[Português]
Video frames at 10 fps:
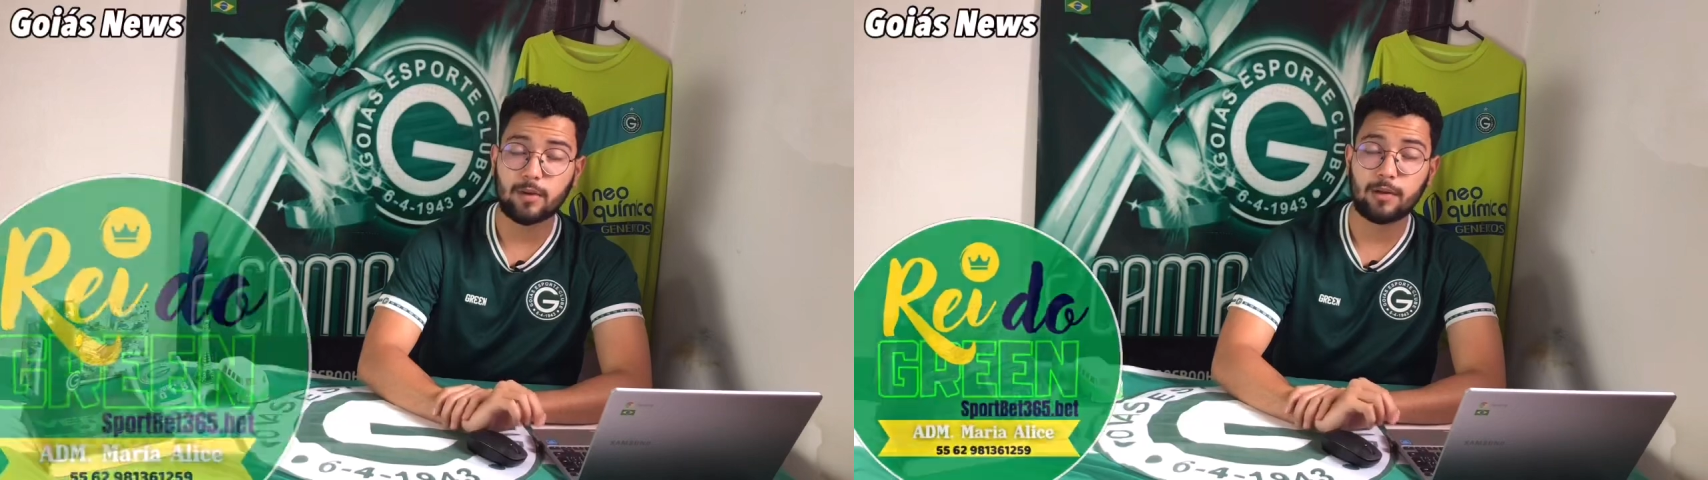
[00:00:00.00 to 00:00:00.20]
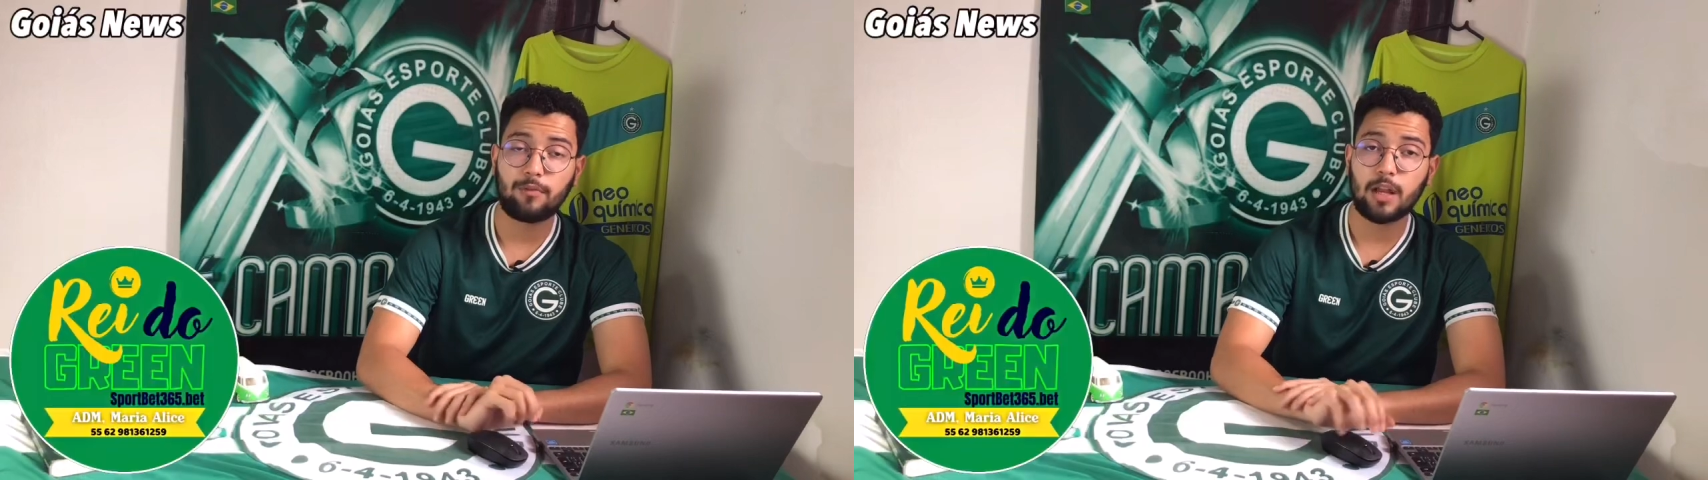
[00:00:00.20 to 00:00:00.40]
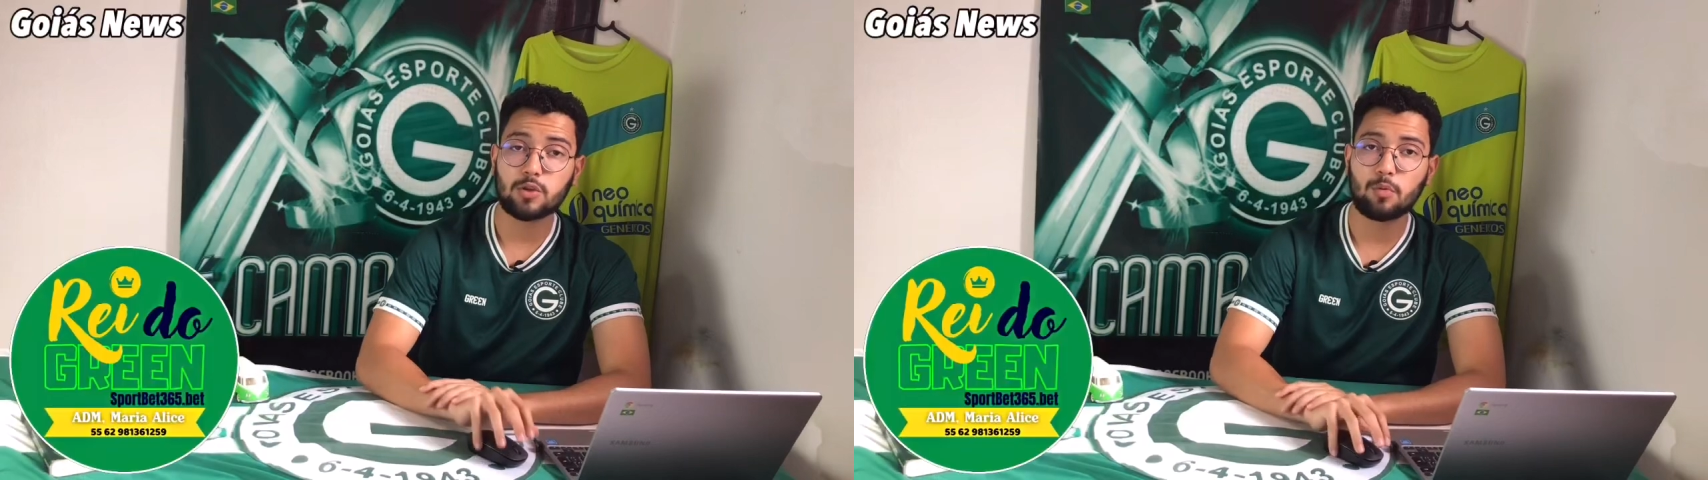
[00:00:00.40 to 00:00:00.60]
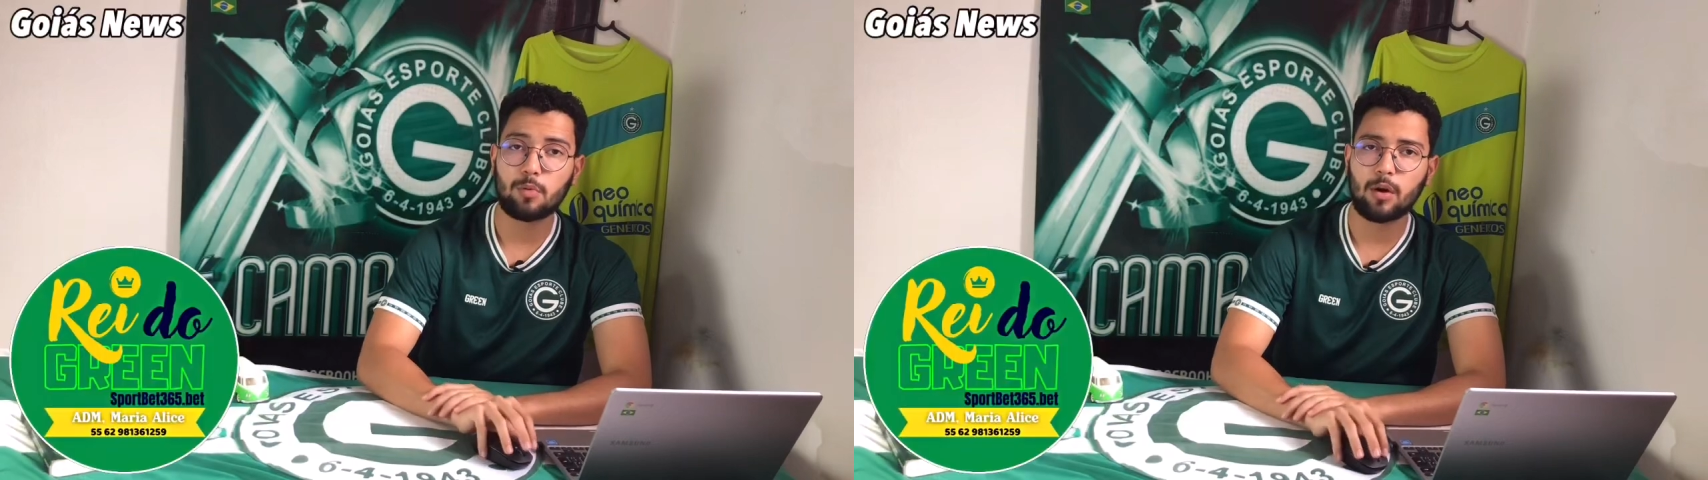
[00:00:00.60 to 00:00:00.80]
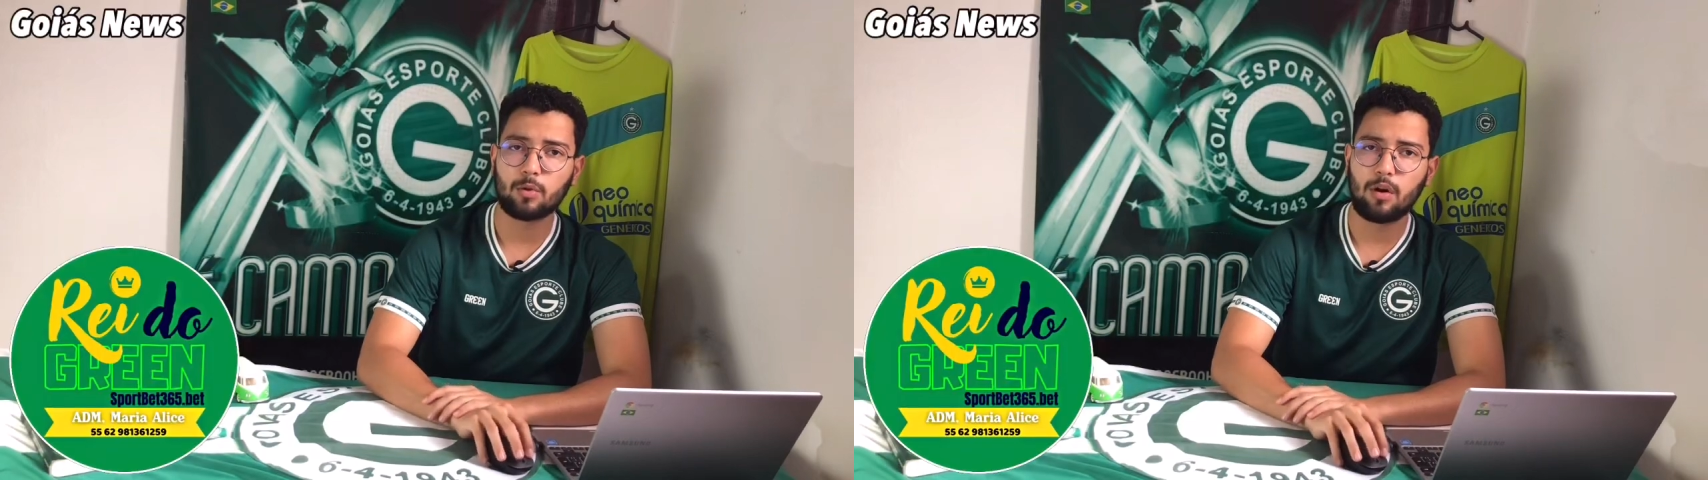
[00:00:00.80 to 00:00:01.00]
quero falar sobre
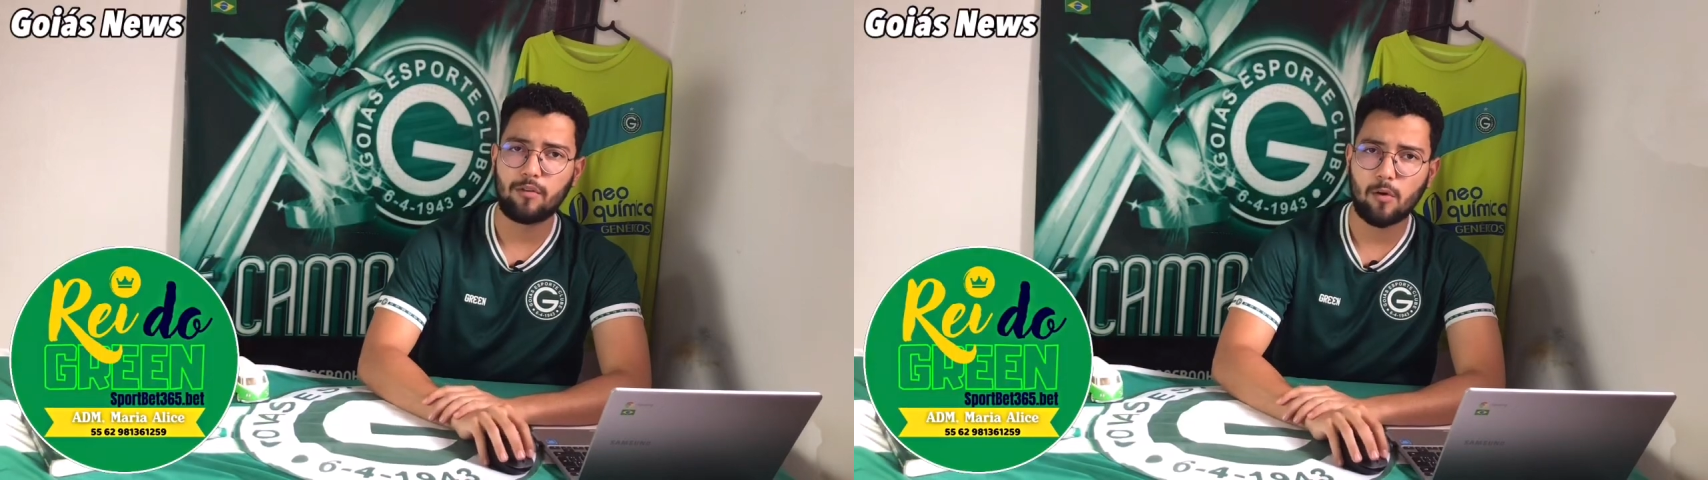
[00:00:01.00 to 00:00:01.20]
uma nova